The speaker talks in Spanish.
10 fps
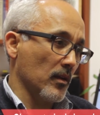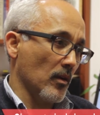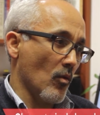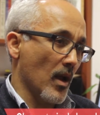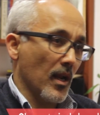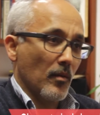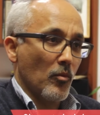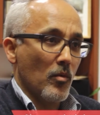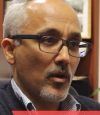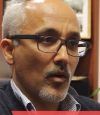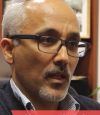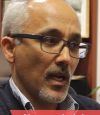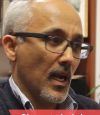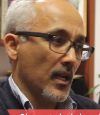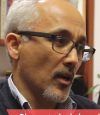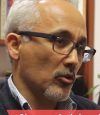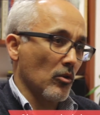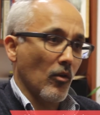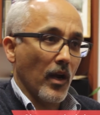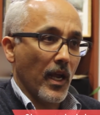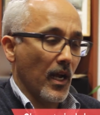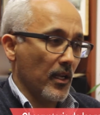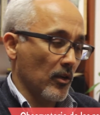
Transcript: igual al público general y a otros colegas